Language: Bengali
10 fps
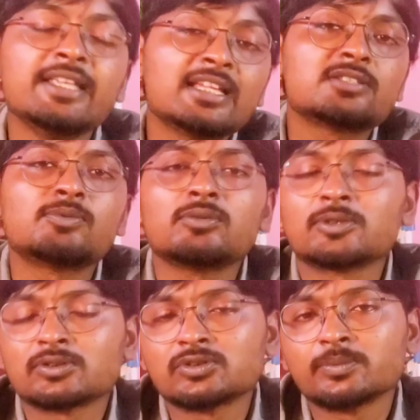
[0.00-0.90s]
নেক্সট
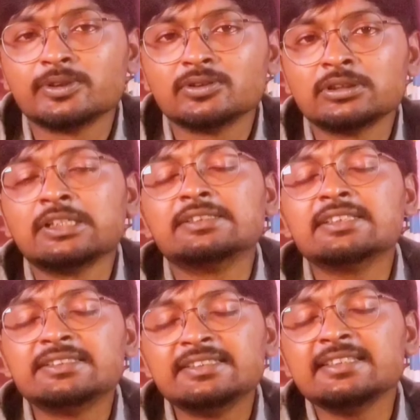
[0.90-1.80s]
বলবো দর্শকবৃন্দ
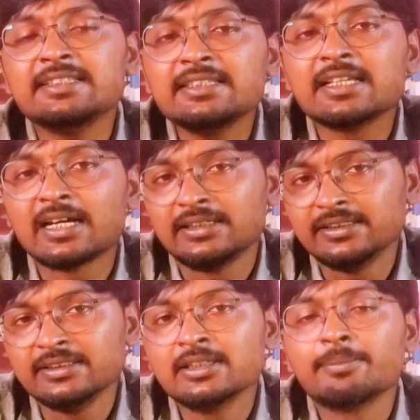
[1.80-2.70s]
যে
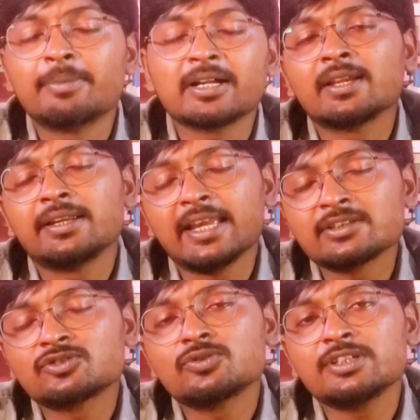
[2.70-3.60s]
জিইআরডি
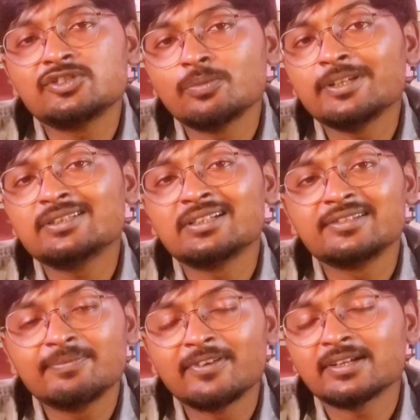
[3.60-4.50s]
গ্যাস্ট্রো ইসোফেজিয়াল
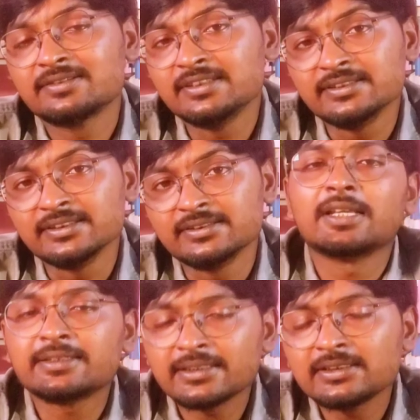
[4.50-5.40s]
রিফ্লাক্স ডিজিজ
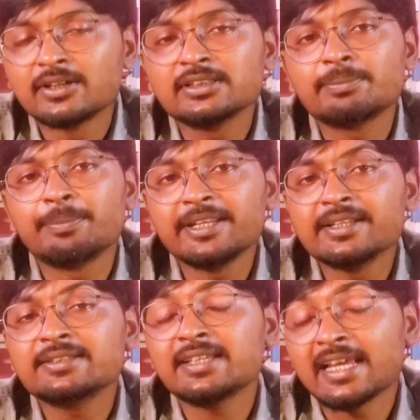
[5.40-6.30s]
এতে কি হয় যে
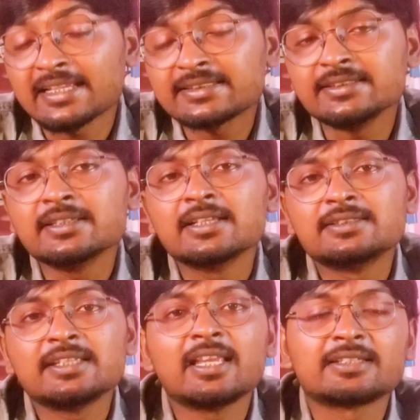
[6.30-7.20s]
পেটের যে অ্যাসিড
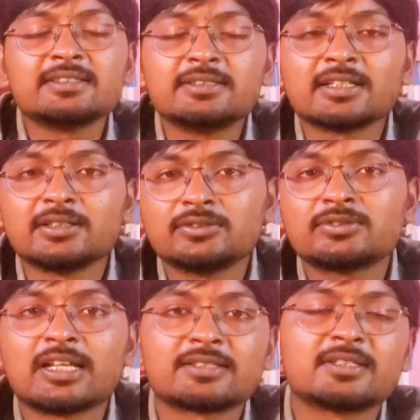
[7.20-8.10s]
সেই অ্যাসিডটা কিন্তু
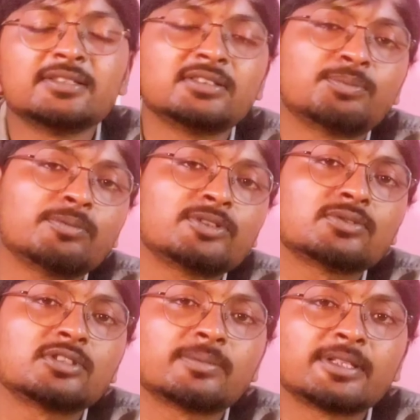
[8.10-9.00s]
শ্বাসনালীতে প্রবেশ
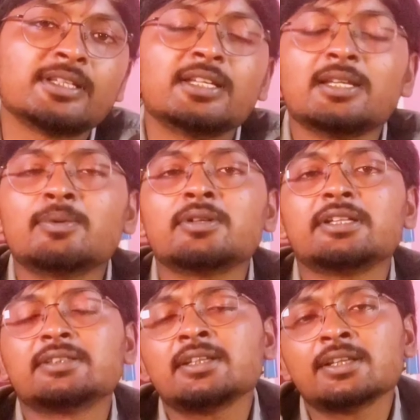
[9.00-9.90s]
করতে পারে এবং
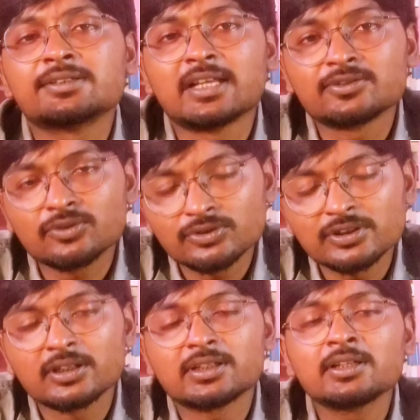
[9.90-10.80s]
এতে
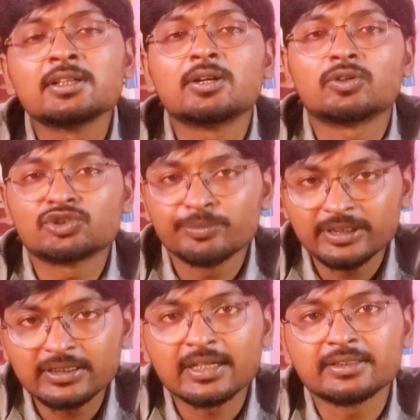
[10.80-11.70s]
শ্বাসকষ্টের একটা
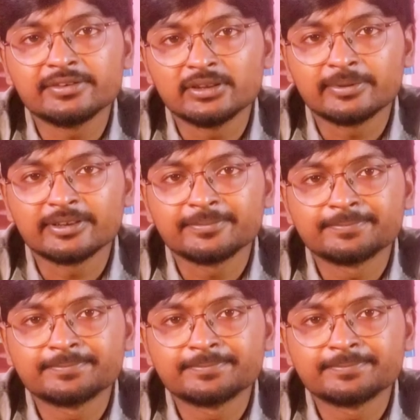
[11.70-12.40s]
অসুবিধা দেখা দিতে পারে